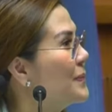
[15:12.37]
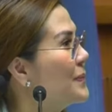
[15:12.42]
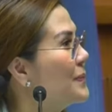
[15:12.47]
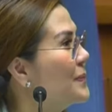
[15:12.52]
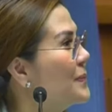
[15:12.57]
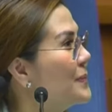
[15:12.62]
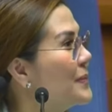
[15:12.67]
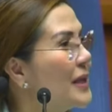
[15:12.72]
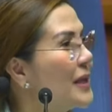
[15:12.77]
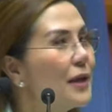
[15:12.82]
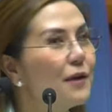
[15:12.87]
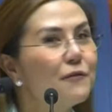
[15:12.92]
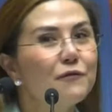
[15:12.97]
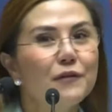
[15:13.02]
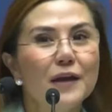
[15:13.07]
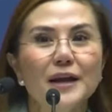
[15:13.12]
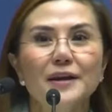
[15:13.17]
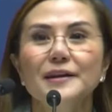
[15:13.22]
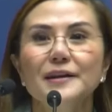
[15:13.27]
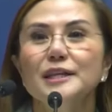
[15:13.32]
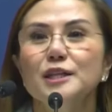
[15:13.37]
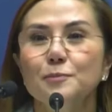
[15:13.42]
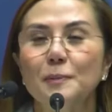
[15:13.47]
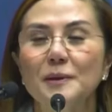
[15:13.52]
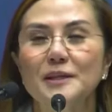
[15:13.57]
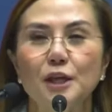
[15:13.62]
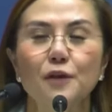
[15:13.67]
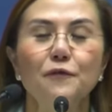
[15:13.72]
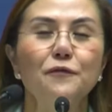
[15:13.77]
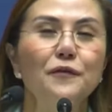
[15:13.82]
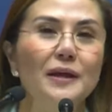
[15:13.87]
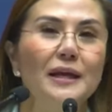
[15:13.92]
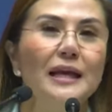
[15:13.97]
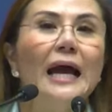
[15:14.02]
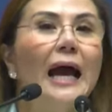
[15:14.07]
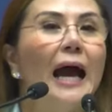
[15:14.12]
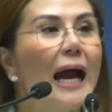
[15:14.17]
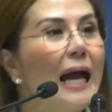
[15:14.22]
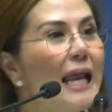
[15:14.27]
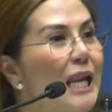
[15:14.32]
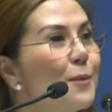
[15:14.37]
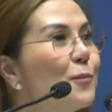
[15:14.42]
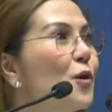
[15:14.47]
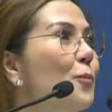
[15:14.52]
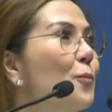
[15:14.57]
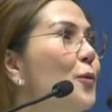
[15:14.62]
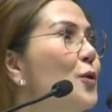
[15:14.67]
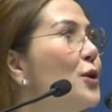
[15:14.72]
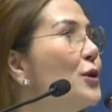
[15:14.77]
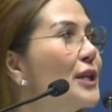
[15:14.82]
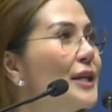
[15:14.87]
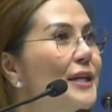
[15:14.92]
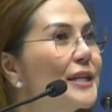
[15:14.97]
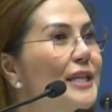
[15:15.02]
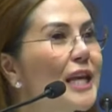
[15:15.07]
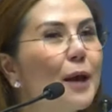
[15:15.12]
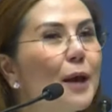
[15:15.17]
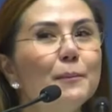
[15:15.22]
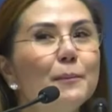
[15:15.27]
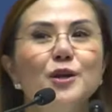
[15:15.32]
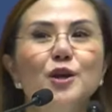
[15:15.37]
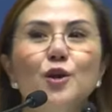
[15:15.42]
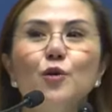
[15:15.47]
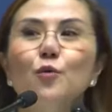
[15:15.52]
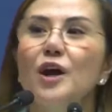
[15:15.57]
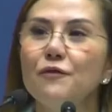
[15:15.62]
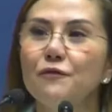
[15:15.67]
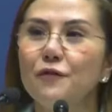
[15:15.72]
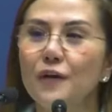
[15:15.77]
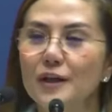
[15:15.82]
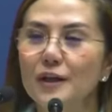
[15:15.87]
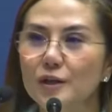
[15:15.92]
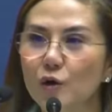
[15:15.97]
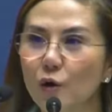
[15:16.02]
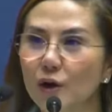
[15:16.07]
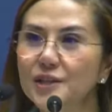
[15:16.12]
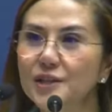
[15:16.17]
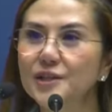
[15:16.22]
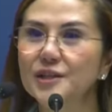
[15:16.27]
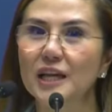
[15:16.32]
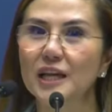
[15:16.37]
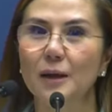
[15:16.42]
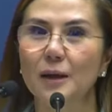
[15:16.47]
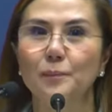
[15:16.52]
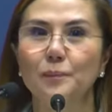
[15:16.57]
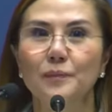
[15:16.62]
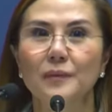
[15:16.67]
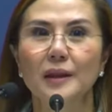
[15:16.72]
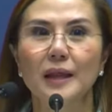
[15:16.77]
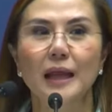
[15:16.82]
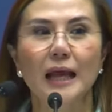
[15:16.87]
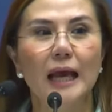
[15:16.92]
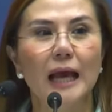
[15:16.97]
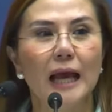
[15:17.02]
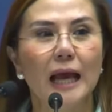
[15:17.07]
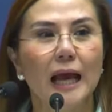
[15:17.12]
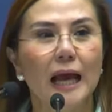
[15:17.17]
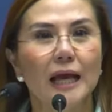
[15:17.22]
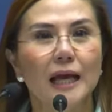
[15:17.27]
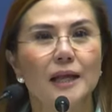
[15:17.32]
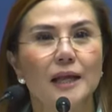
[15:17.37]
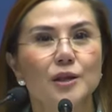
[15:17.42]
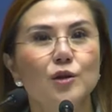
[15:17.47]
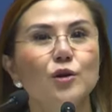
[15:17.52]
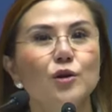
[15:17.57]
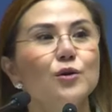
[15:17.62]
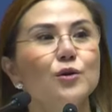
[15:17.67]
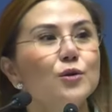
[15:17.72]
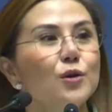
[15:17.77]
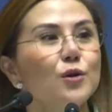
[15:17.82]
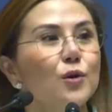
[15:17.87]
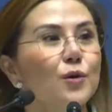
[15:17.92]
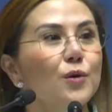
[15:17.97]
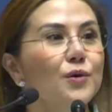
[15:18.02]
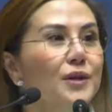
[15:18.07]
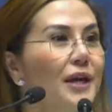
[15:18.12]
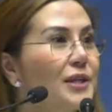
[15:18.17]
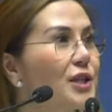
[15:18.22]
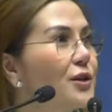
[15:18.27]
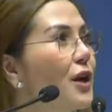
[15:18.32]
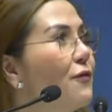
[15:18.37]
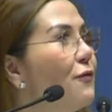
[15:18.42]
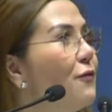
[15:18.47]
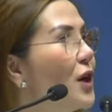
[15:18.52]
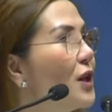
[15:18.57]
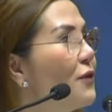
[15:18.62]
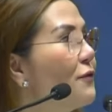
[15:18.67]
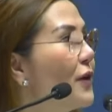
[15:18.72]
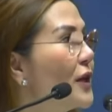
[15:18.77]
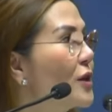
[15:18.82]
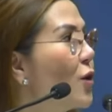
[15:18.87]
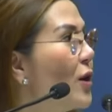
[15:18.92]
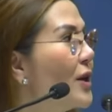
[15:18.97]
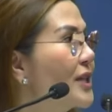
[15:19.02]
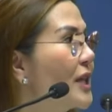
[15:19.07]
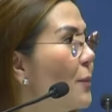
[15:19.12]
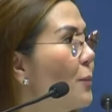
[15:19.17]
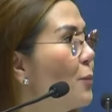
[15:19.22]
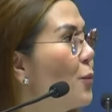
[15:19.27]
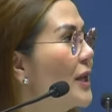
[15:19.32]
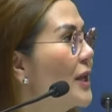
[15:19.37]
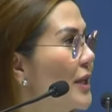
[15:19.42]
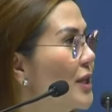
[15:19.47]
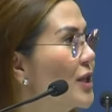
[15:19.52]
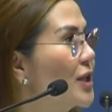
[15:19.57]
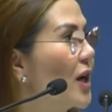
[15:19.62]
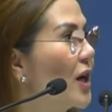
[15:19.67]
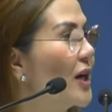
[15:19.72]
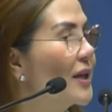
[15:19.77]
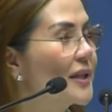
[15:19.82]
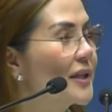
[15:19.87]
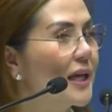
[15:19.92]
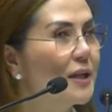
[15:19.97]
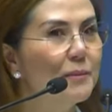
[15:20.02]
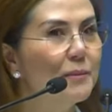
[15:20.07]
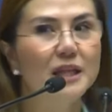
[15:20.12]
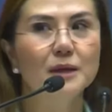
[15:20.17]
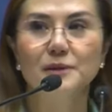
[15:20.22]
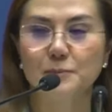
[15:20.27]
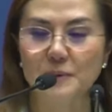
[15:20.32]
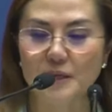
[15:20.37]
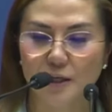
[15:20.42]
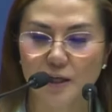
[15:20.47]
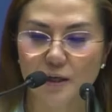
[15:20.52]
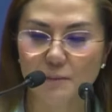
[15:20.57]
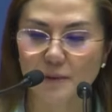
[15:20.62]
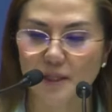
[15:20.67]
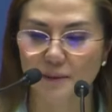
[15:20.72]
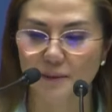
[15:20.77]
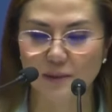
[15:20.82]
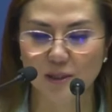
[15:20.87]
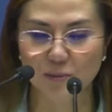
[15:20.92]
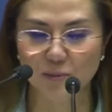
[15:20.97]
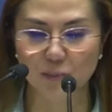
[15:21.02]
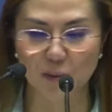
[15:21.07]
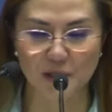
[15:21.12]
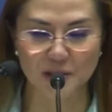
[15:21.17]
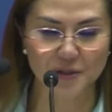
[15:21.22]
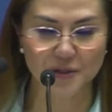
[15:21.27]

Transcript: So Very again, specific. Alam ko po yung sinasabi niyong one fund concept. Do you know the history of One Fund concept when it started, Madam Speaker, Madam Sponsor?